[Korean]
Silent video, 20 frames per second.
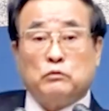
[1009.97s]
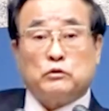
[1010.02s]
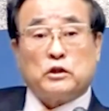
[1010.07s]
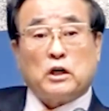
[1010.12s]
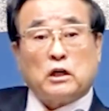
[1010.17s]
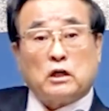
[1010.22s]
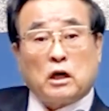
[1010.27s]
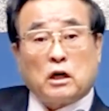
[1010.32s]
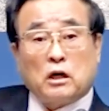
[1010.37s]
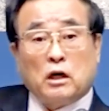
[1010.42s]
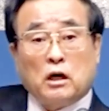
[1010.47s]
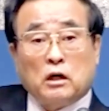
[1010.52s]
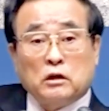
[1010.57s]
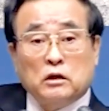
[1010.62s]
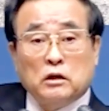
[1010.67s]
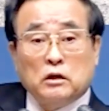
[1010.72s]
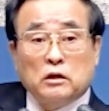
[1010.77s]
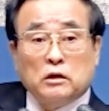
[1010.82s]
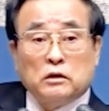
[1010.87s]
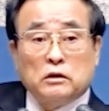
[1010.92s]

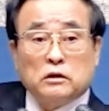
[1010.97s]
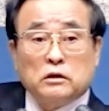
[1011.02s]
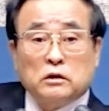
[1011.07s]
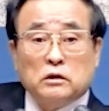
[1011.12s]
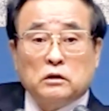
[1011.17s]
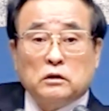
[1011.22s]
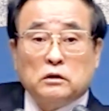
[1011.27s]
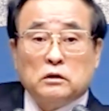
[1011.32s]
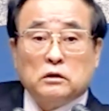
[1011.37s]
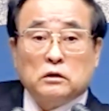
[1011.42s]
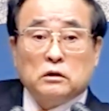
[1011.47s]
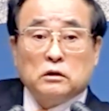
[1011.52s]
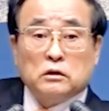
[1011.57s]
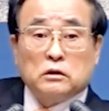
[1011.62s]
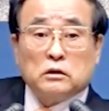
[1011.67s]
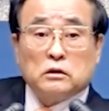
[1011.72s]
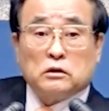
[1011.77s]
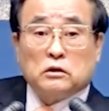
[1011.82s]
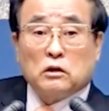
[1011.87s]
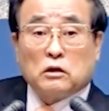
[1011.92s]
자다가
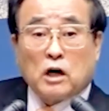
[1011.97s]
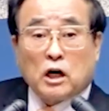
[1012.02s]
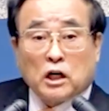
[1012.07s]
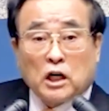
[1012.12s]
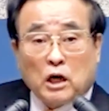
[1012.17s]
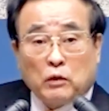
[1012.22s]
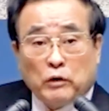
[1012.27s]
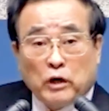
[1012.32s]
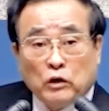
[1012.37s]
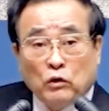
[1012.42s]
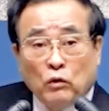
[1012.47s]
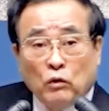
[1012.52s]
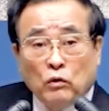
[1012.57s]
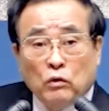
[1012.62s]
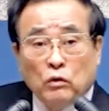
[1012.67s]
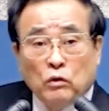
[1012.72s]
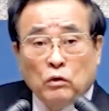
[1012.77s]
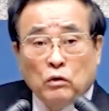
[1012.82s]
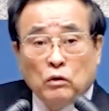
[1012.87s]
성가가 나와요?